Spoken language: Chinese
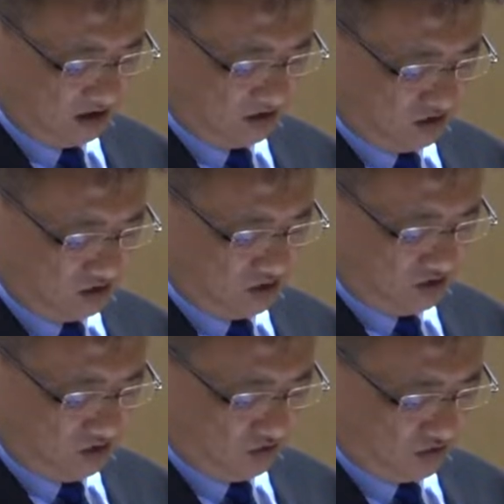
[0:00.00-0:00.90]
制
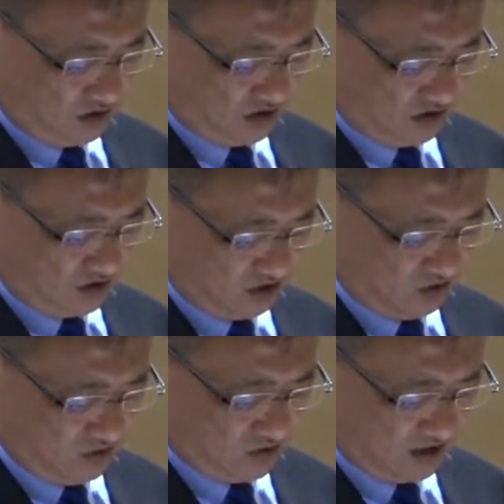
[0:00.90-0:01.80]
肉体的情欲
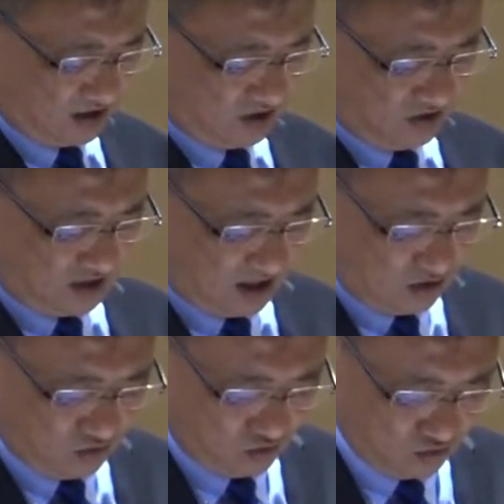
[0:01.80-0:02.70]
上是毫
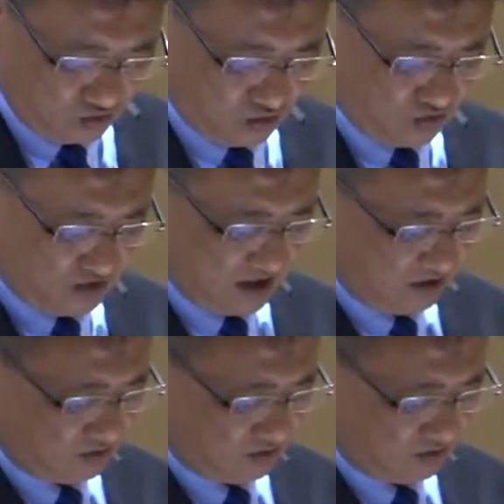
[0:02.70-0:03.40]
无功效。